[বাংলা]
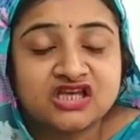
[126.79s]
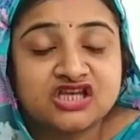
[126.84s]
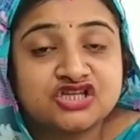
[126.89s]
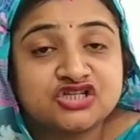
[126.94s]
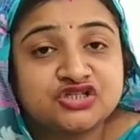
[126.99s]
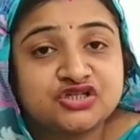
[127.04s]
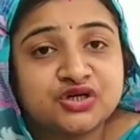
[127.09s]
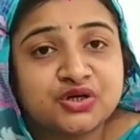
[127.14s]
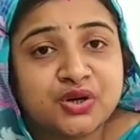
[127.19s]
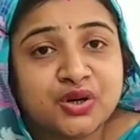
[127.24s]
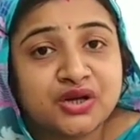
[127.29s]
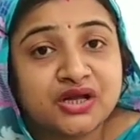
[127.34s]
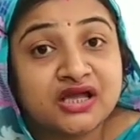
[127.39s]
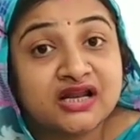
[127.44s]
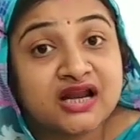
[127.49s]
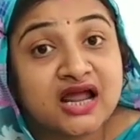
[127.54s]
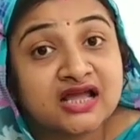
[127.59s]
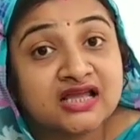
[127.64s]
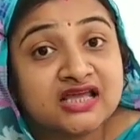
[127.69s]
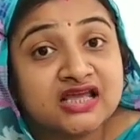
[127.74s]
ইষ্ট
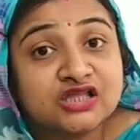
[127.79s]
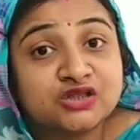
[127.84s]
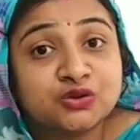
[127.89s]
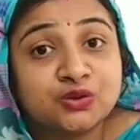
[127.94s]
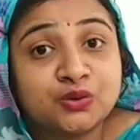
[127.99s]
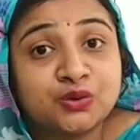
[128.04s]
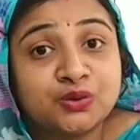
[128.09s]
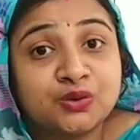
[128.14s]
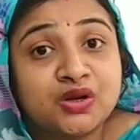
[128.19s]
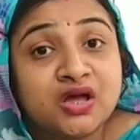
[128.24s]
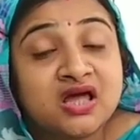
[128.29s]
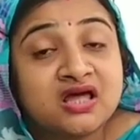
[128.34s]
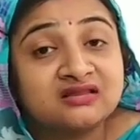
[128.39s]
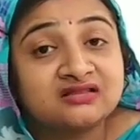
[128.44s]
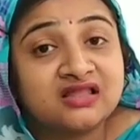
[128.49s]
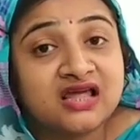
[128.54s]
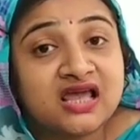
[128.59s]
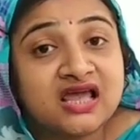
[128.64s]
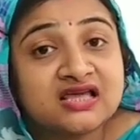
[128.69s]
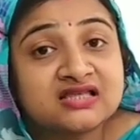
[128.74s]
রঙে রাঙিয়ে তুলুন
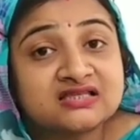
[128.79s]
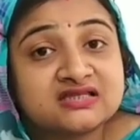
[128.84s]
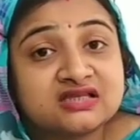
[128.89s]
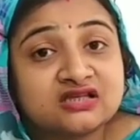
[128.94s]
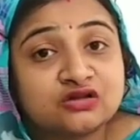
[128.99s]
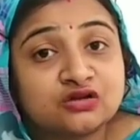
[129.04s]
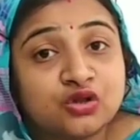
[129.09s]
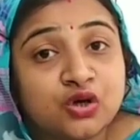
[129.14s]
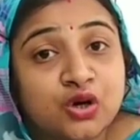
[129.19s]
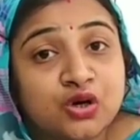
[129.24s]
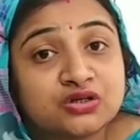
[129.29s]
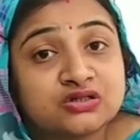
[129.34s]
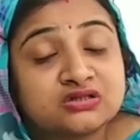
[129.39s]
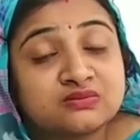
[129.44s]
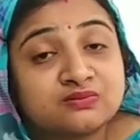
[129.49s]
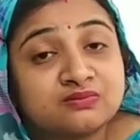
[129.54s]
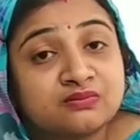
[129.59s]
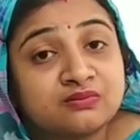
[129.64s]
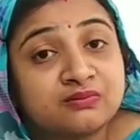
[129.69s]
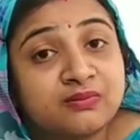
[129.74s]
দেশ দশ
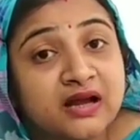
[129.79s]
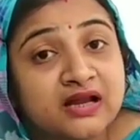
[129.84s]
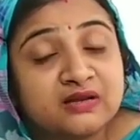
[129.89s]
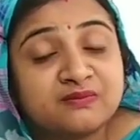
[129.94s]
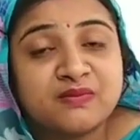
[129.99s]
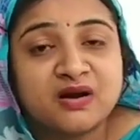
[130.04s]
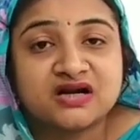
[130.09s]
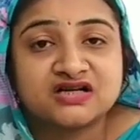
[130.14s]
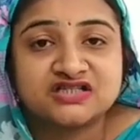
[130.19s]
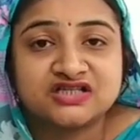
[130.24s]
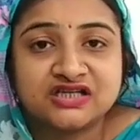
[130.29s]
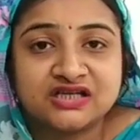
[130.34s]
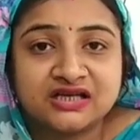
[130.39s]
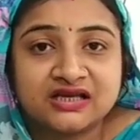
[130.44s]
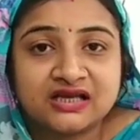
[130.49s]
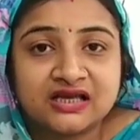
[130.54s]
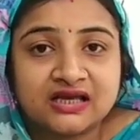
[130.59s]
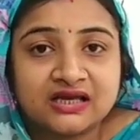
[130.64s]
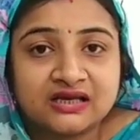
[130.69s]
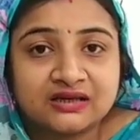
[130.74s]

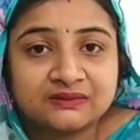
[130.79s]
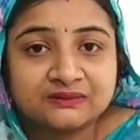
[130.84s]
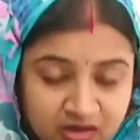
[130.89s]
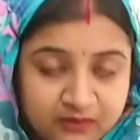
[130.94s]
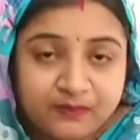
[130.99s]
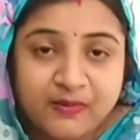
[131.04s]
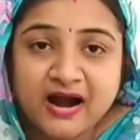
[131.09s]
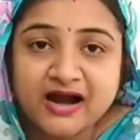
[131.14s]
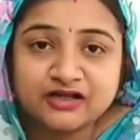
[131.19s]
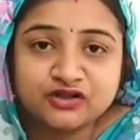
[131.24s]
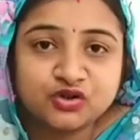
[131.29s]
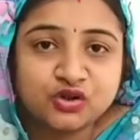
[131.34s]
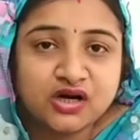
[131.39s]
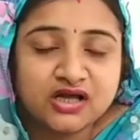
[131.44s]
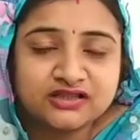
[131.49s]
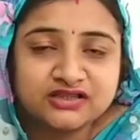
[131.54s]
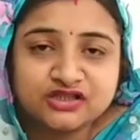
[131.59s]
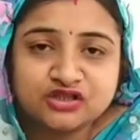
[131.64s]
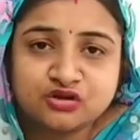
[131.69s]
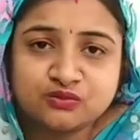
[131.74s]
পারিপার্শ্বিককে
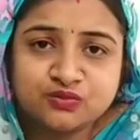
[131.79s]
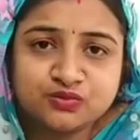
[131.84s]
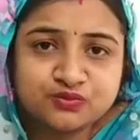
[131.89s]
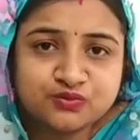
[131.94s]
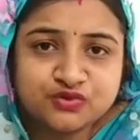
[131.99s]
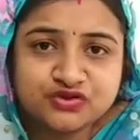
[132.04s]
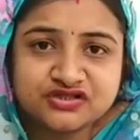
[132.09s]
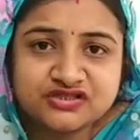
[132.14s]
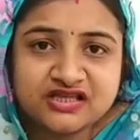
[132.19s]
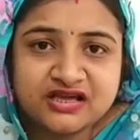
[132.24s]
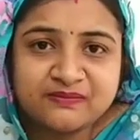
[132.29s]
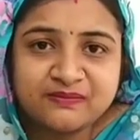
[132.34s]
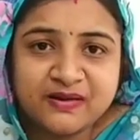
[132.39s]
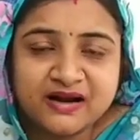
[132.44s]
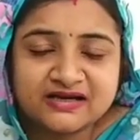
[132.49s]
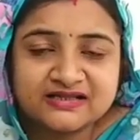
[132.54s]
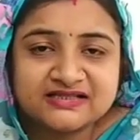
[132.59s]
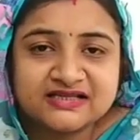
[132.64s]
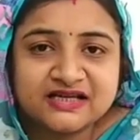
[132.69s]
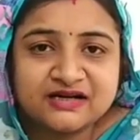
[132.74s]
প্রার্থনাতে তো বুঝতেই
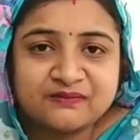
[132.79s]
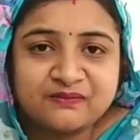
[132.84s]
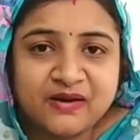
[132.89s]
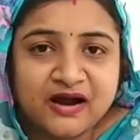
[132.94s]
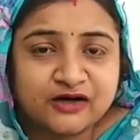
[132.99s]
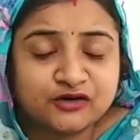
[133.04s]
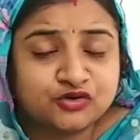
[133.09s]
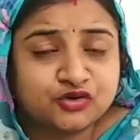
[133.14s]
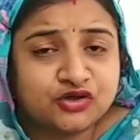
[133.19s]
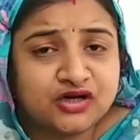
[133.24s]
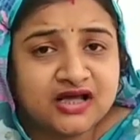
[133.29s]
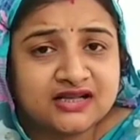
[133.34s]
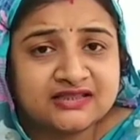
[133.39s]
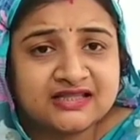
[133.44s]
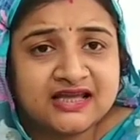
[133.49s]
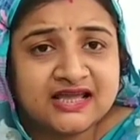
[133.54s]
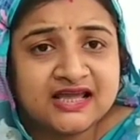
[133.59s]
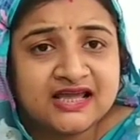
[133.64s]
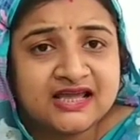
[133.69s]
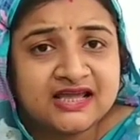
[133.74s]
পারছেন
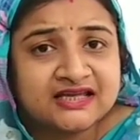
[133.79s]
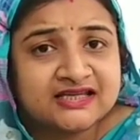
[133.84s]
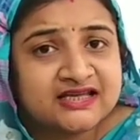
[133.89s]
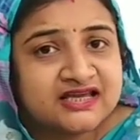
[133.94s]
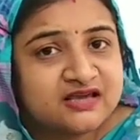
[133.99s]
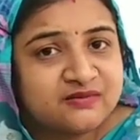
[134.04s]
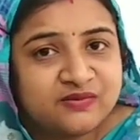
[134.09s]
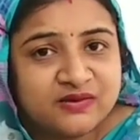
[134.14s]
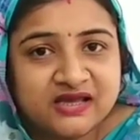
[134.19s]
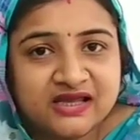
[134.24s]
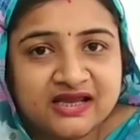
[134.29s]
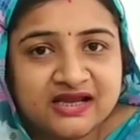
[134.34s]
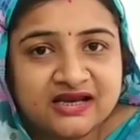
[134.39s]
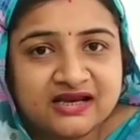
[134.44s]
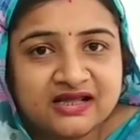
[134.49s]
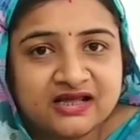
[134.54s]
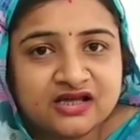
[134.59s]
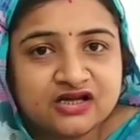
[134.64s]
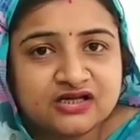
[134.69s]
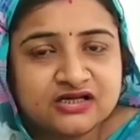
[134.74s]
প্রার্থনাতে কি
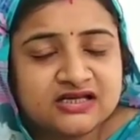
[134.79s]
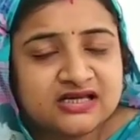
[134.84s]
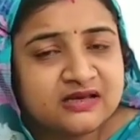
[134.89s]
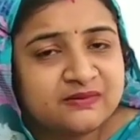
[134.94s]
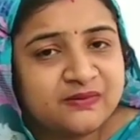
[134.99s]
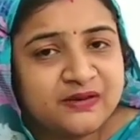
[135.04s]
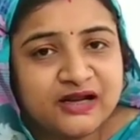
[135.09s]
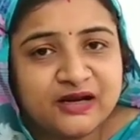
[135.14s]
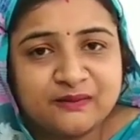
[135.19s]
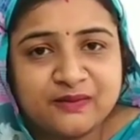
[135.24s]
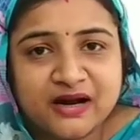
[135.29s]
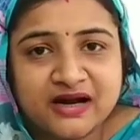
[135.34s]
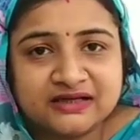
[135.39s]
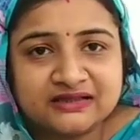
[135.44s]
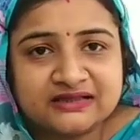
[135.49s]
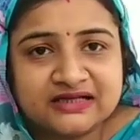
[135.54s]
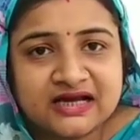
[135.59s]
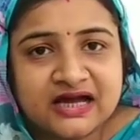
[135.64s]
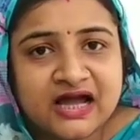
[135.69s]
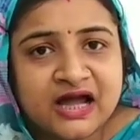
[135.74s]
ভিড় কি
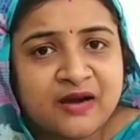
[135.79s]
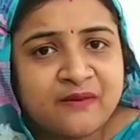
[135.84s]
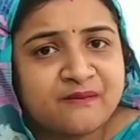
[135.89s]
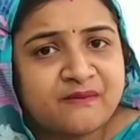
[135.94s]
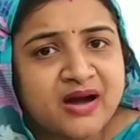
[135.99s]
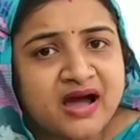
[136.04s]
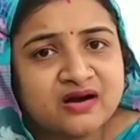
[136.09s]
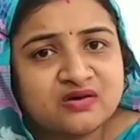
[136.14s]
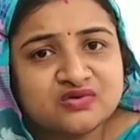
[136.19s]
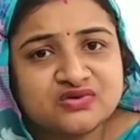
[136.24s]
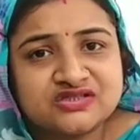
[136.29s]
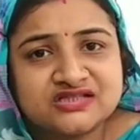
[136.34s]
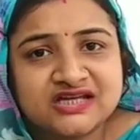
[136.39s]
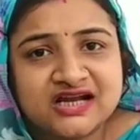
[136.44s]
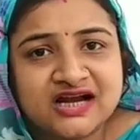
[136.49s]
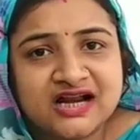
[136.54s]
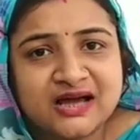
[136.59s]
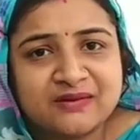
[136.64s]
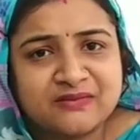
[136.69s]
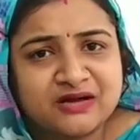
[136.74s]
ভিড়ভাট্টা মানুষ
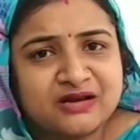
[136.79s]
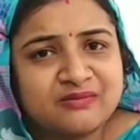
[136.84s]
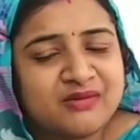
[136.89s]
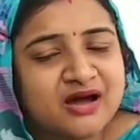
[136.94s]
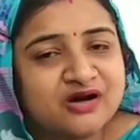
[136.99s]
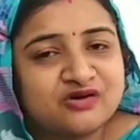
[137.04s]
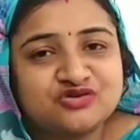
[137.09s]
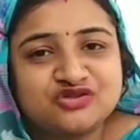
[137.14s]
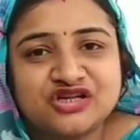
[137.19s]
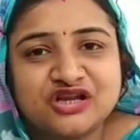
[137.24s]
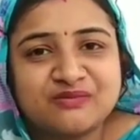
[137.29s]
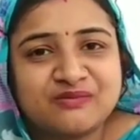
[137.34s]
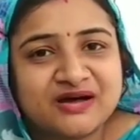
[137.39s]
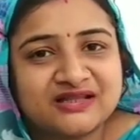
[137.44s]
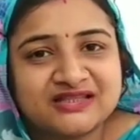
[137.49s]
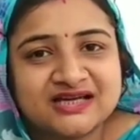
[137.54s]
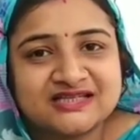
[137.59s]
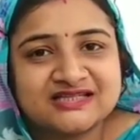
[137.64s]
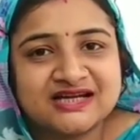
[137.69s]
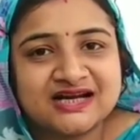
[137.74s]
ছাড়া মানে মানুষের
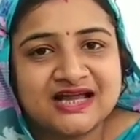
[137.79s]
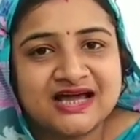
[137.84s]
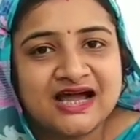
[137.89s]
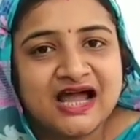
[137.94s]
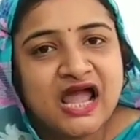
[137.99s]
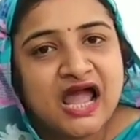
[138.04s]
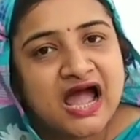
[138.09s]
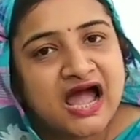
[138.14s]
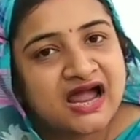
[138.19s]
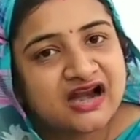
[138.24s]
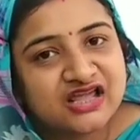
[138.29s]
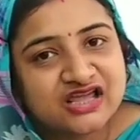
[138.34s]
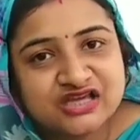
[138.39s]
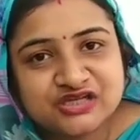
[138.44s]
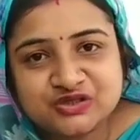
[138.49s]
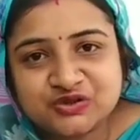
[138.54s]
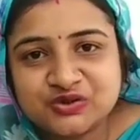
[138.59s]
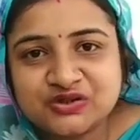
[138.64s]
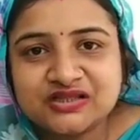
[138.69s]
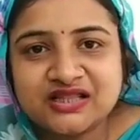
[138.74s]
মাথা ছাড়া আর
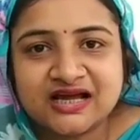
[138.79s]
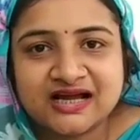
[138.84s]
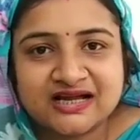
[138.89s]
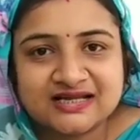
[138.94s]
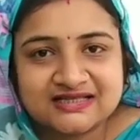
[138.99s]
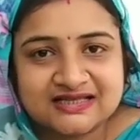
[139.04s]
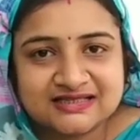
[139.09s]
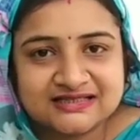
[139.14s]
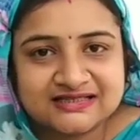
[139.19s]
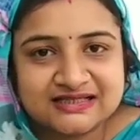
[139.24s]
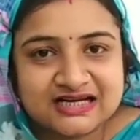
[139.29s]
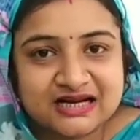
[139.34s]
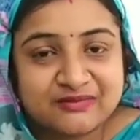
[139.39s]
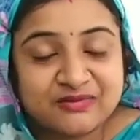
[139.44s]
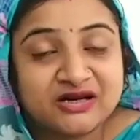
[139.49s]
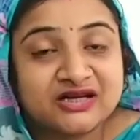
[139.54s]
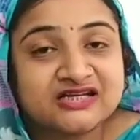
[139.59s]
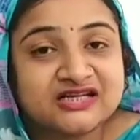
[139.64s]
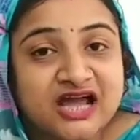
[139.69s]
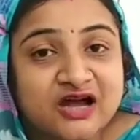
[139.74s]
কিছুই দেখা যাচ্ছে না
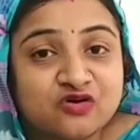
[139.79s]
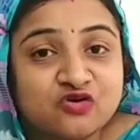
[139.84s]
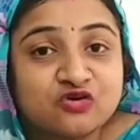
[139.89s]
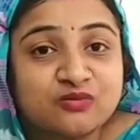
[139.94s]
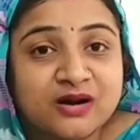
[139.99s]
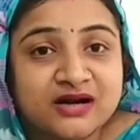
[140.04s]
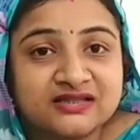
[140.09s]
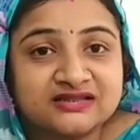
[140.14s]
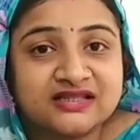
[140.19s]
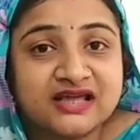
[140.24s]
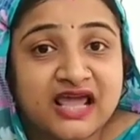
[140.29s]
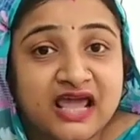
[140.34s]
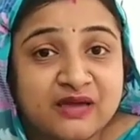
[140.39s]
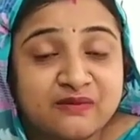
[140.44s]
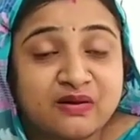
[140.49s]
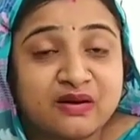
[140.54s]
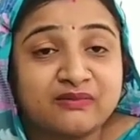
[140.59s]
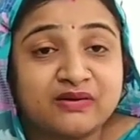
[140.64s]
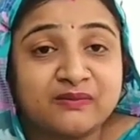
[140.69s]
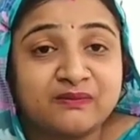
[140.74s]
মানে ঠাকুর বাড়িতে
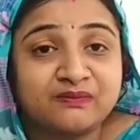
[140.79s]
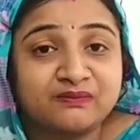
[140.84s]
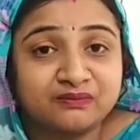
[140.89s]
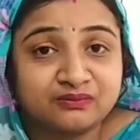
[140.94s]
এইভাবে